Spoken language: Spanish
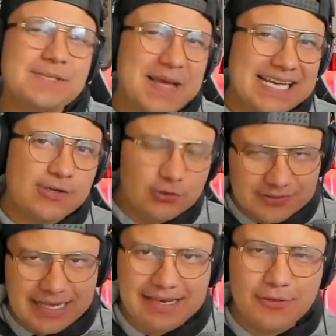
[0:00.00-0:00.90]
verás
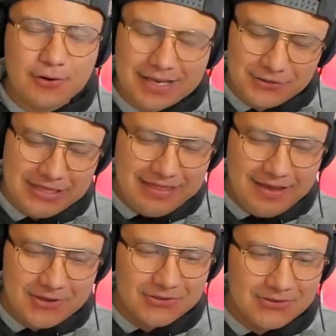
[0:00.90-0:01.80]
contenido que no te
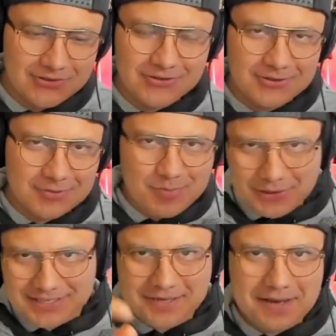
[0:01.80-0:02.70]
digo,
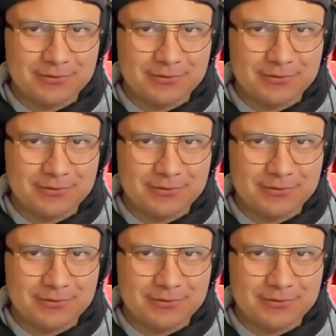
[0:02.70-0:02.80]
pero que te va a